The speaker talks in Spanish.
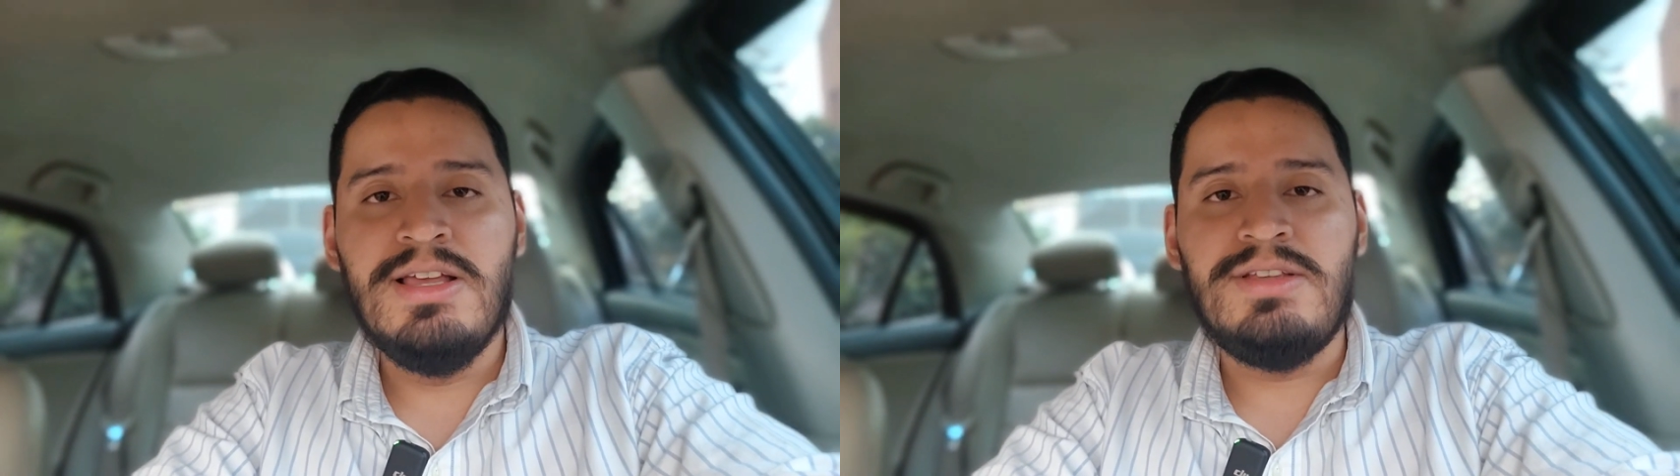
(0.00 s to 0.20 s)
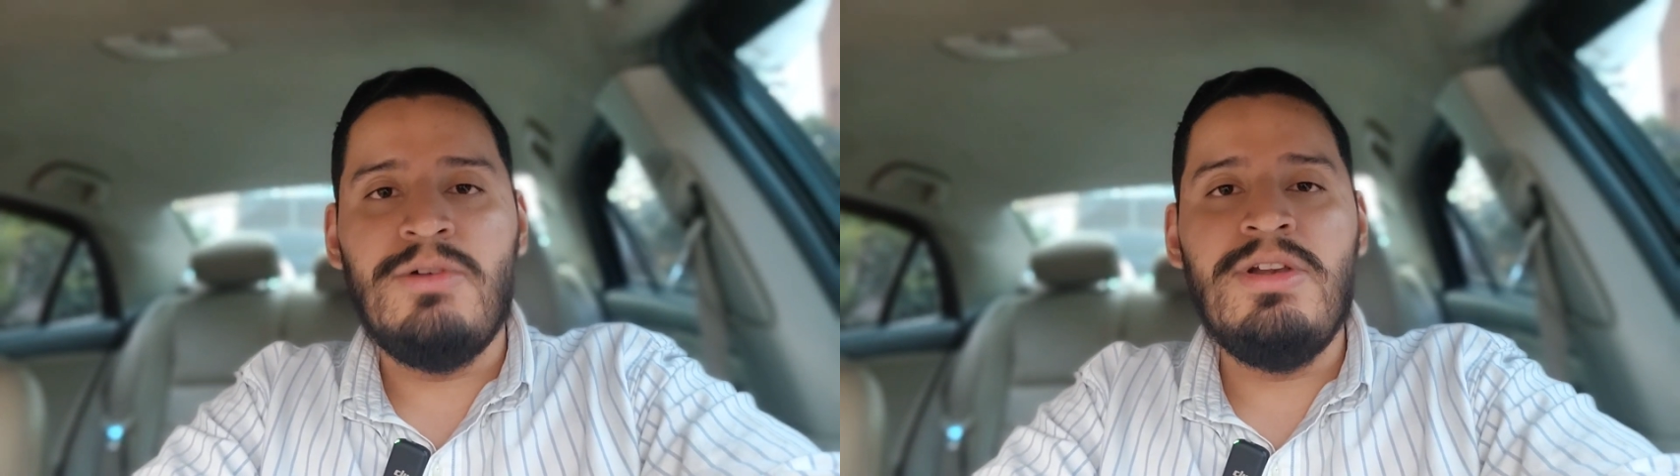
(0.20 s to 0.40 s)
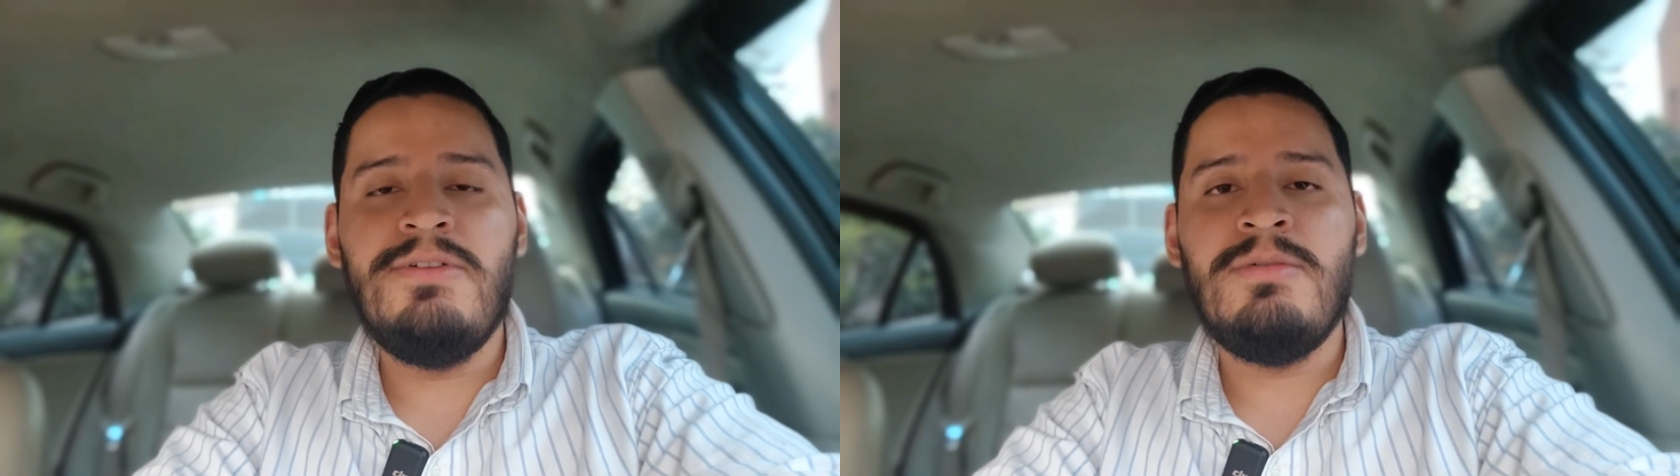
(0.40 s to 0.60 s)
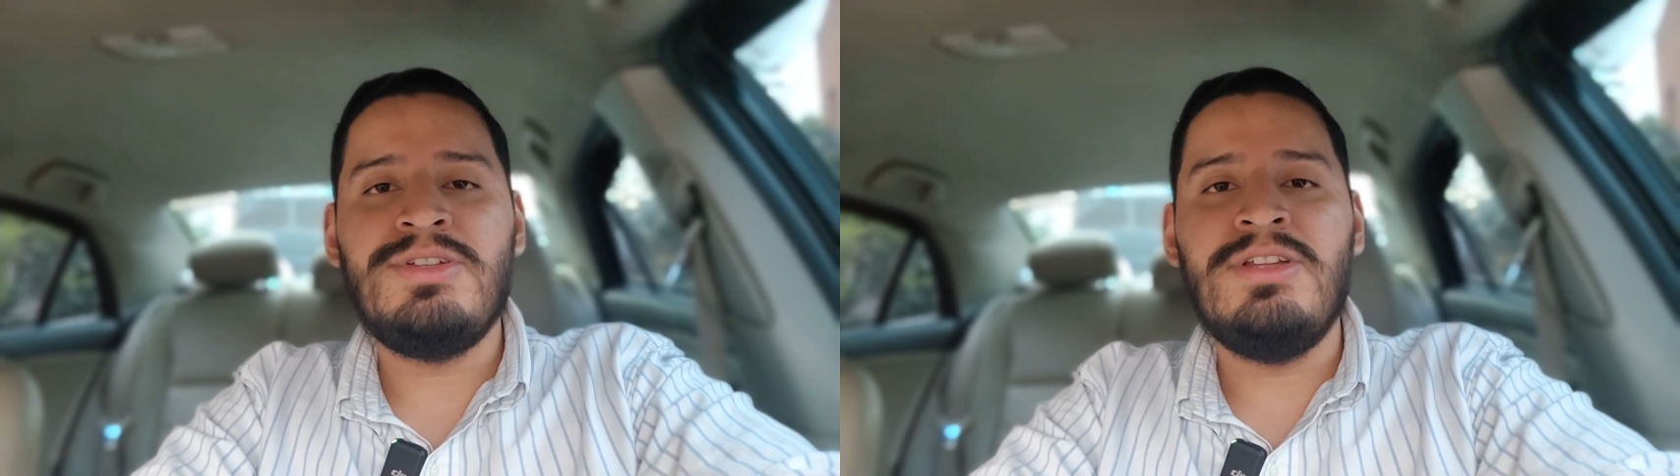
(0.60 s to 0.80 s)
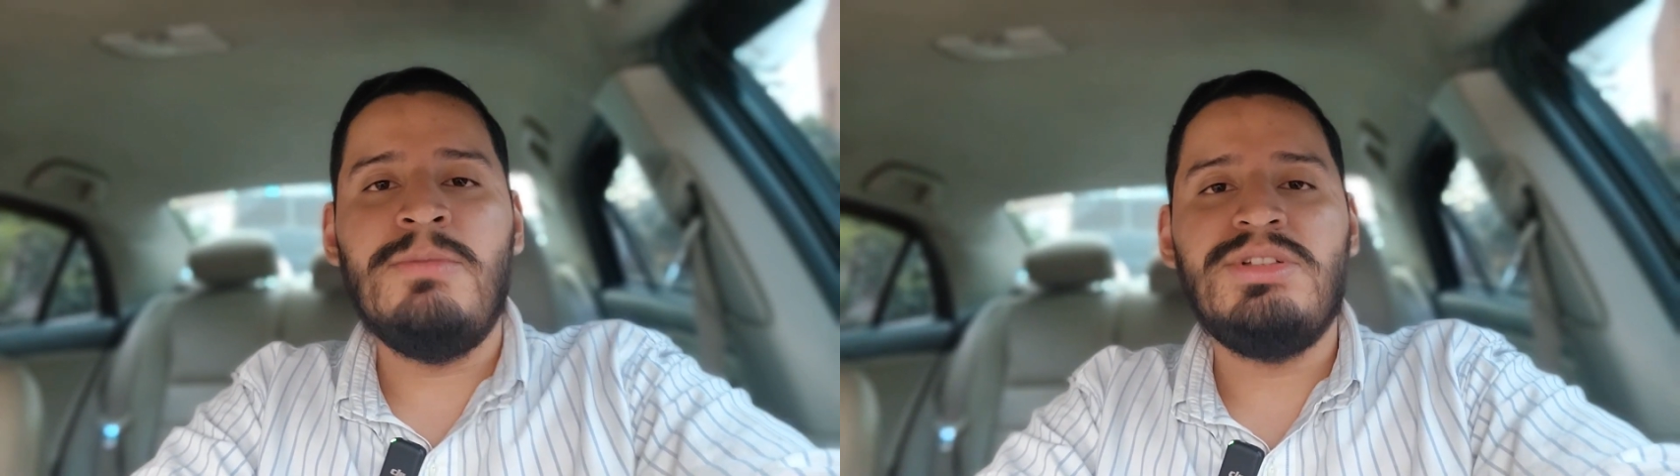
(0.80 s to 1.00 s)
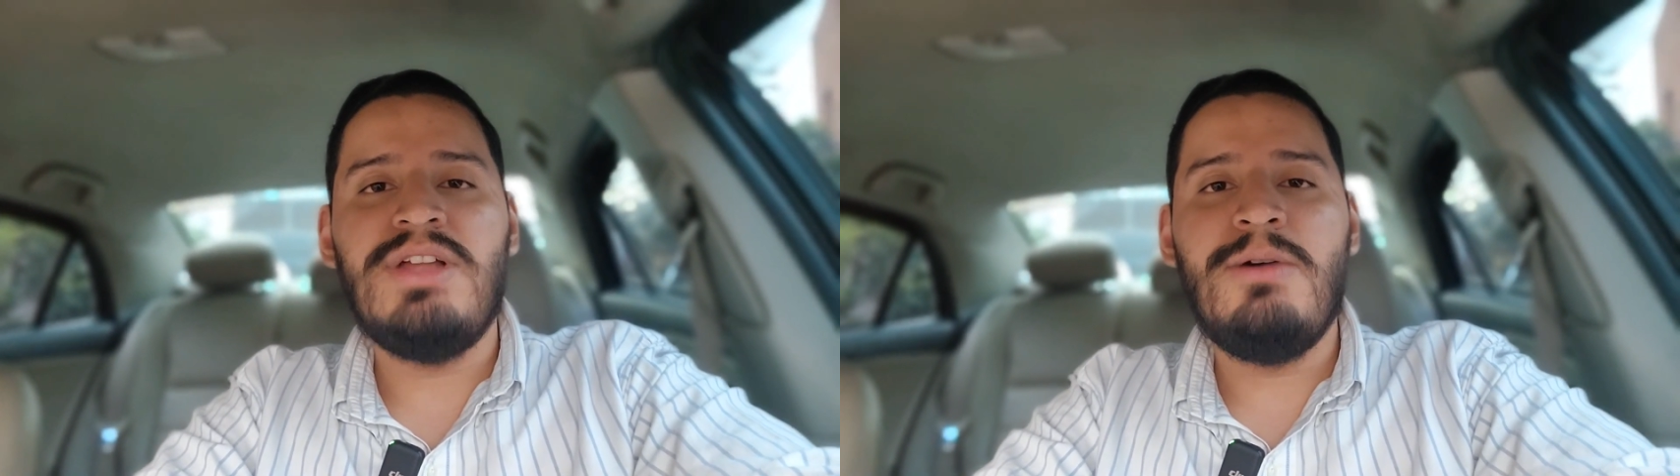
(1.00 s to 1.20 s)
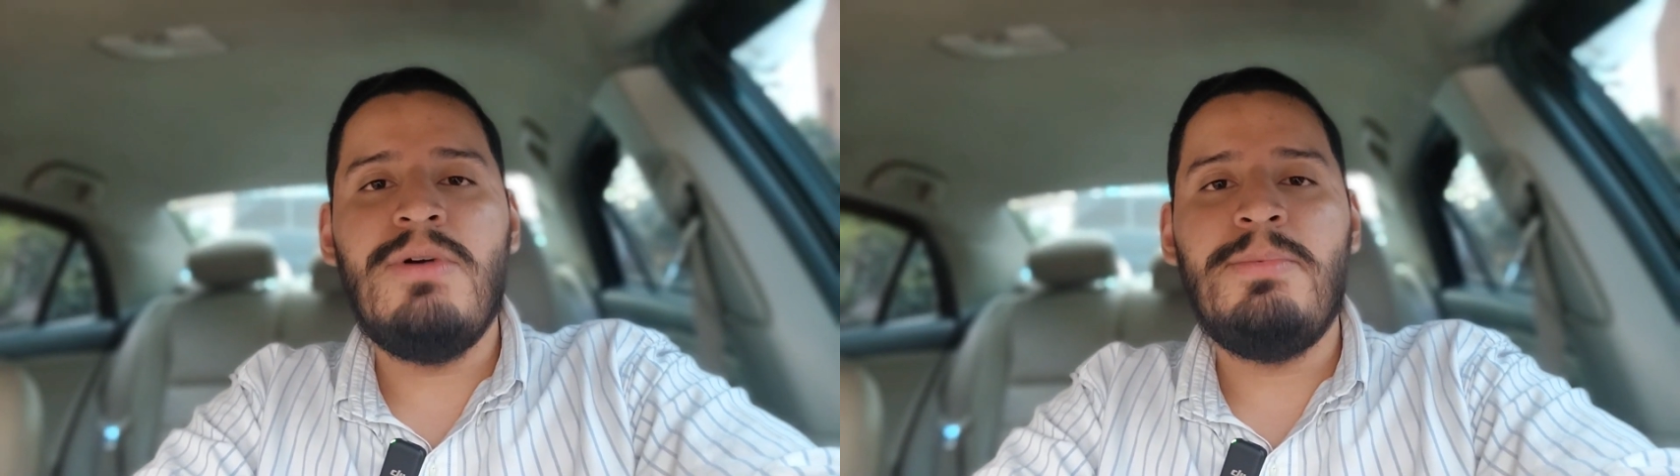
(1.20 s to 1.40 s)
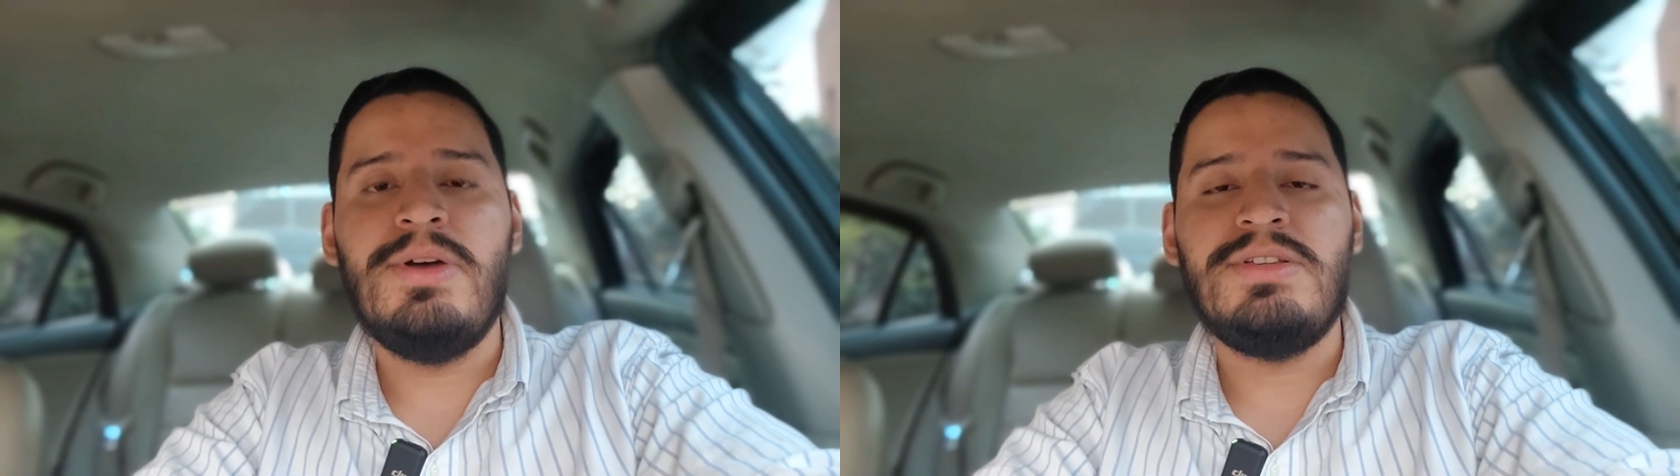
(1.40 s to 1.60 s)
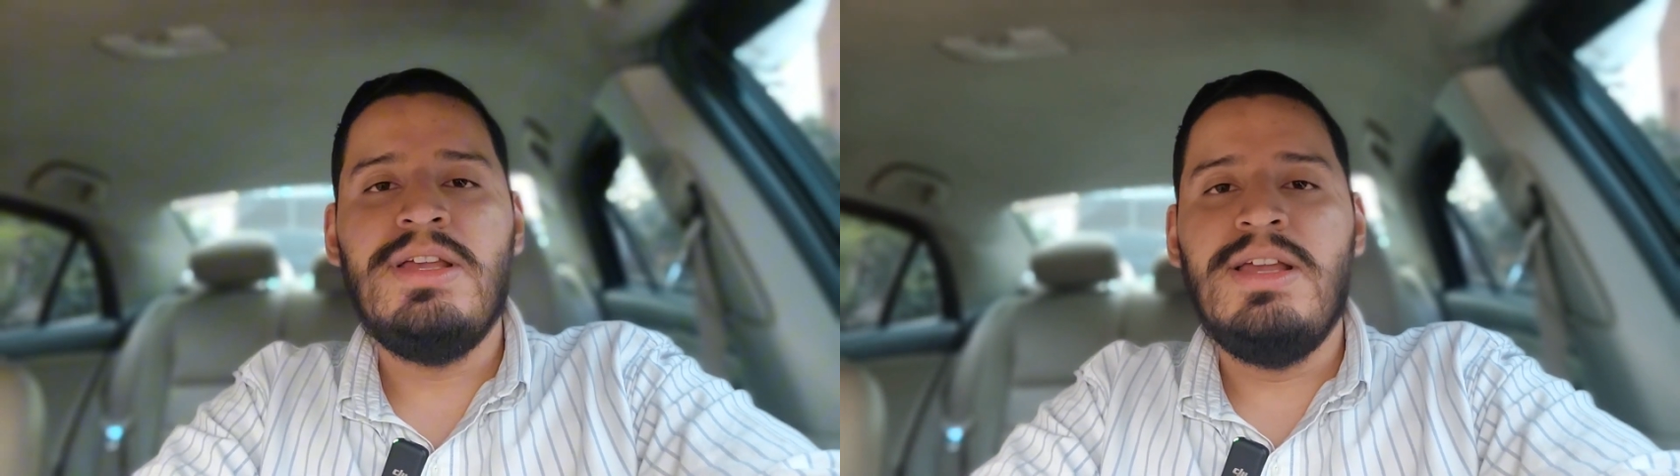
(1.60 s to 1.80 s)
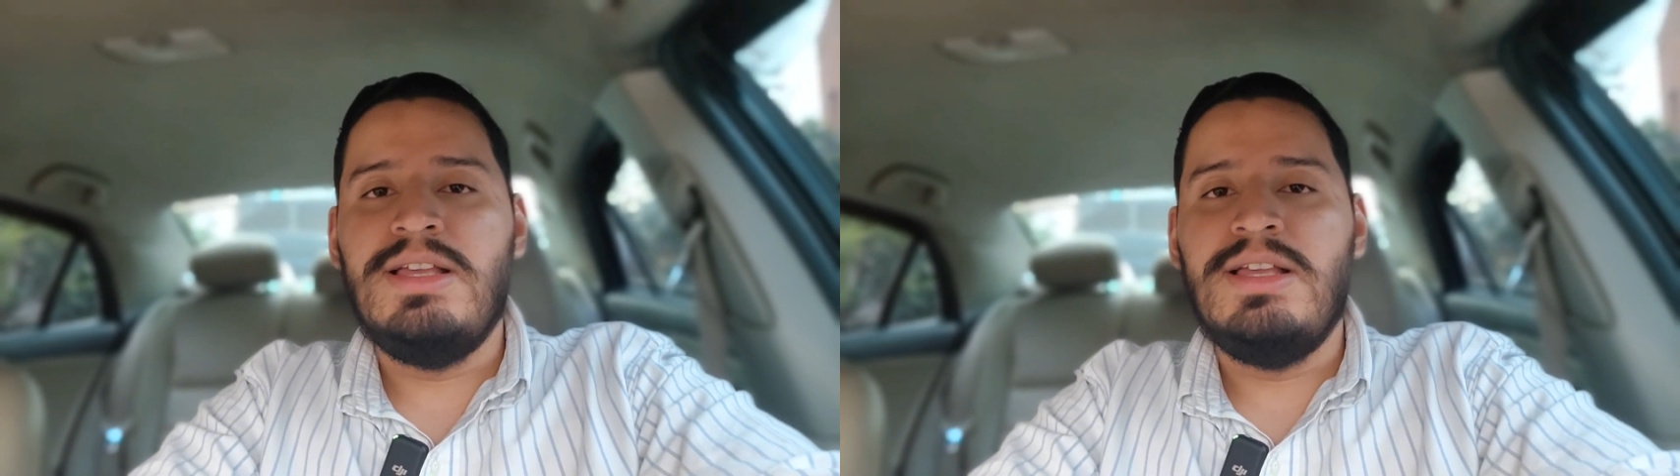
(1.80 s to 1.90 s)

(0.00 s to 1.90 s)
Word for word: Según la información de Motagua, pues